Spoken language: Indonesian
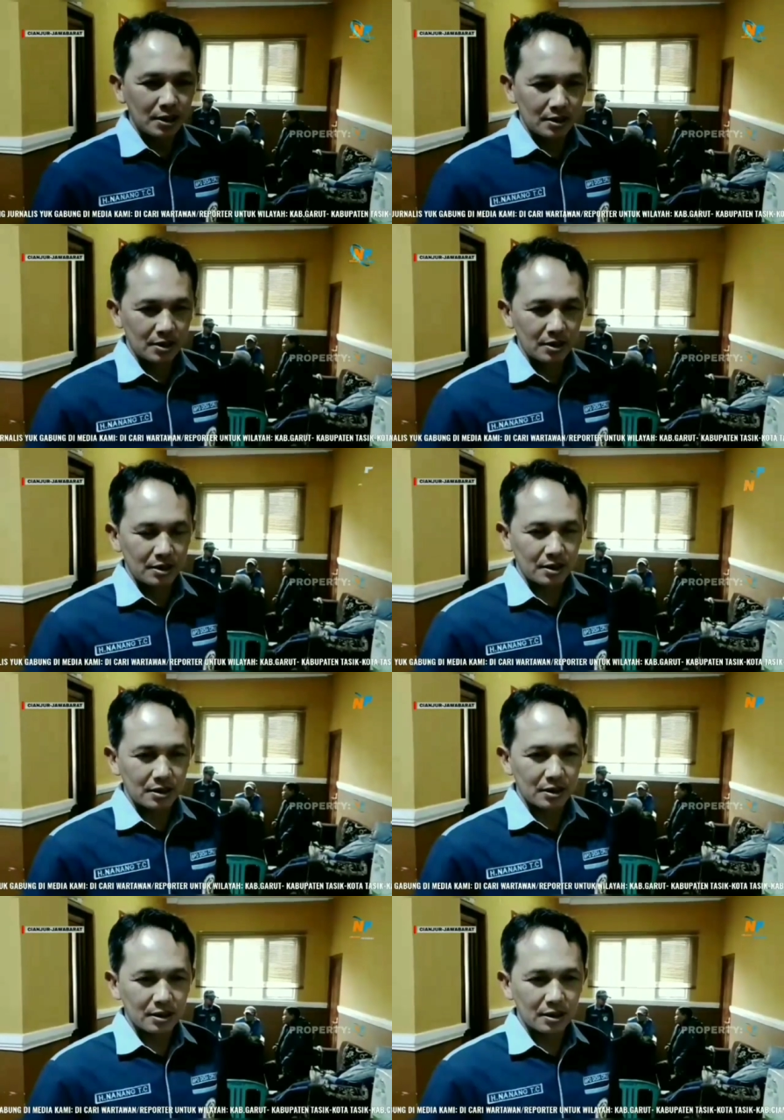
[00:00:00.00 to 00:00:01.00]

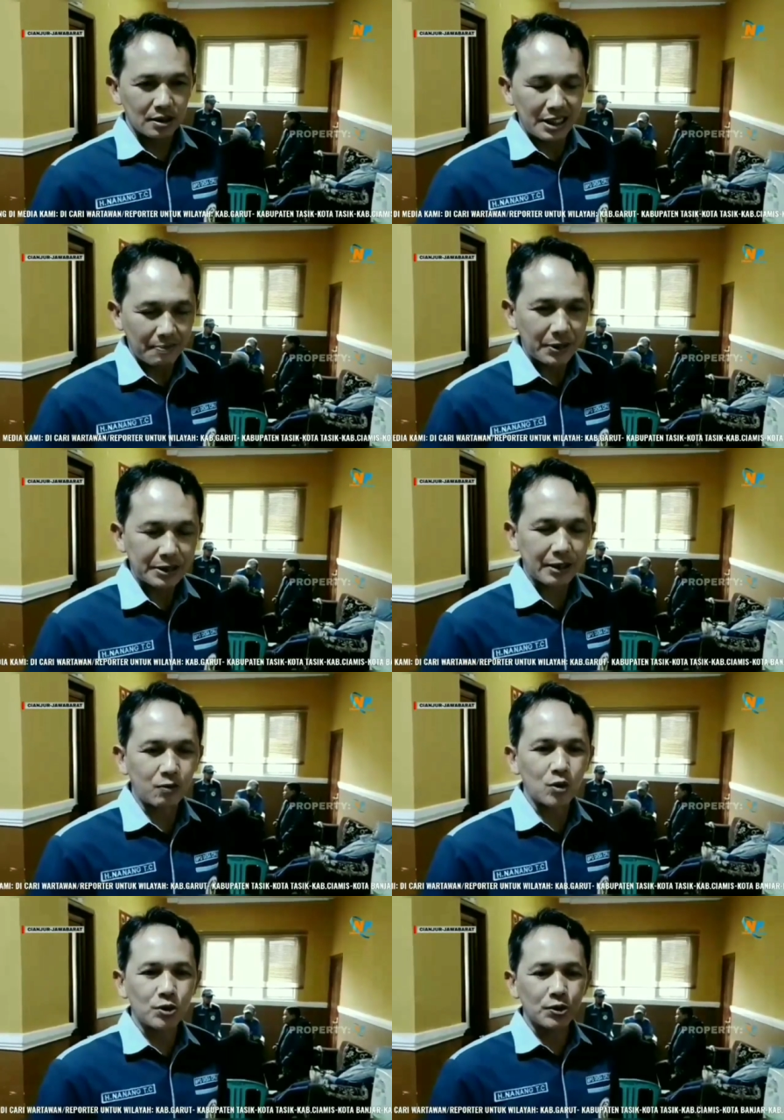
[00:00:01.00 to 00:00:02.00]
uh, dapat
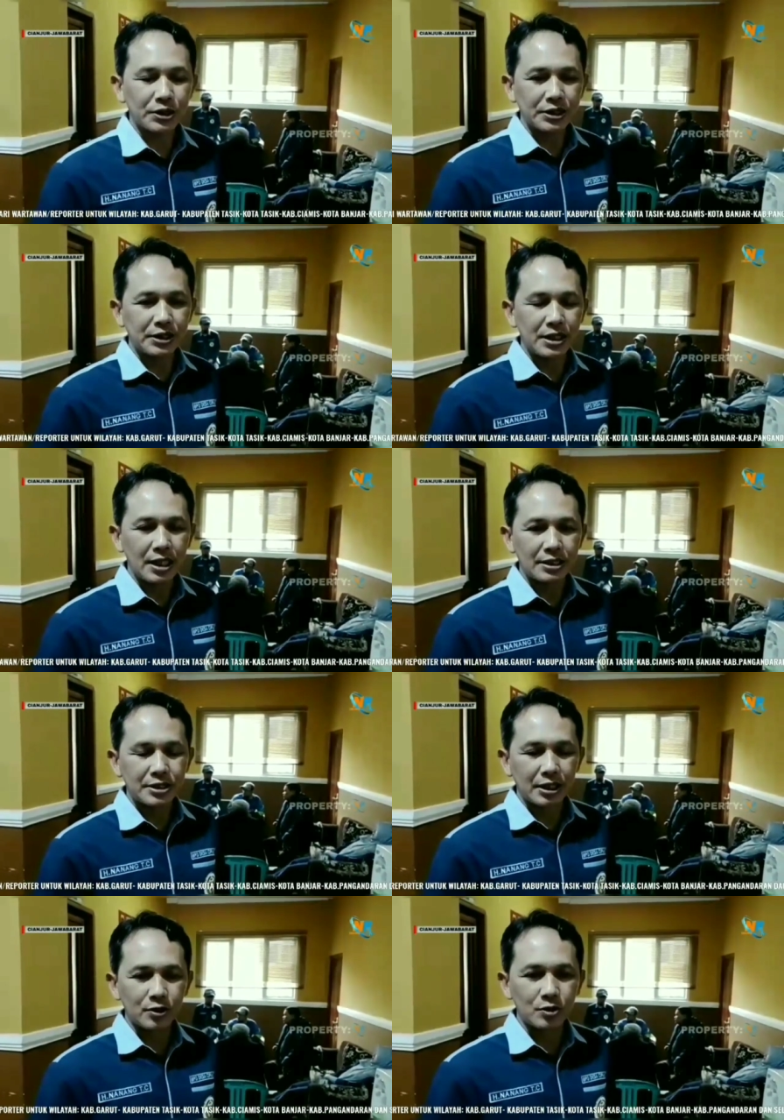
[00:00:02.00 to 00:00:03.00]
terwujud dengan
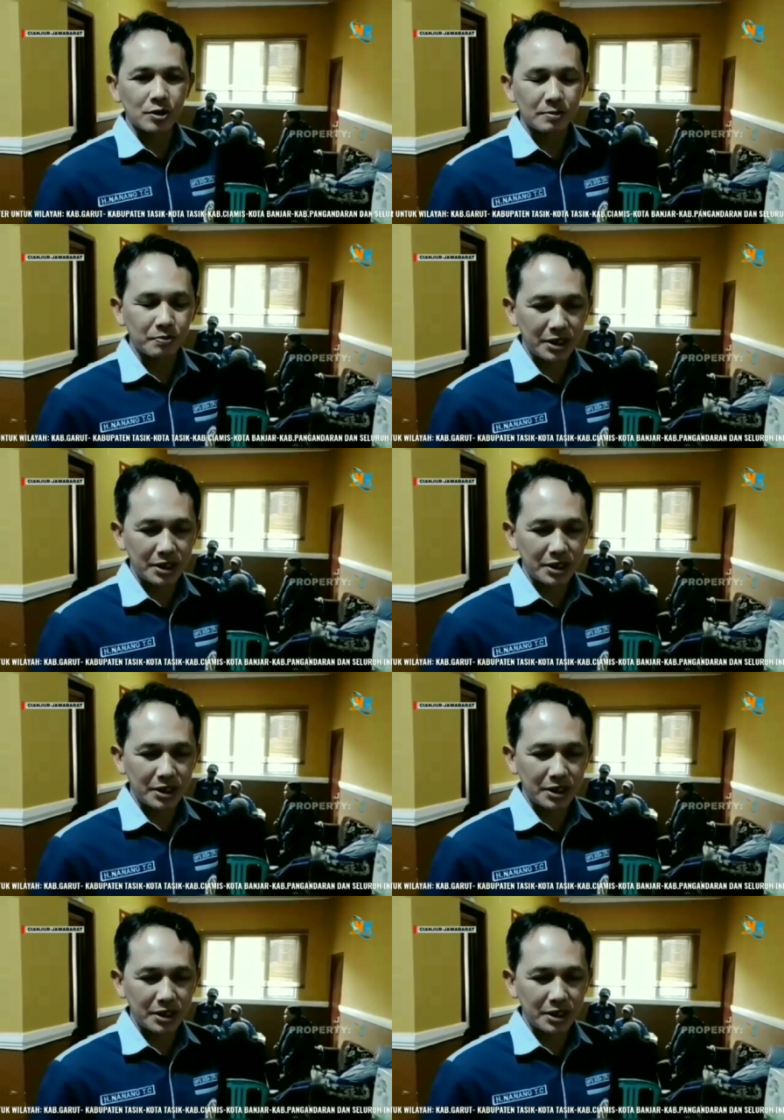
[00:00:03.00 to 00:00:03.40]
100%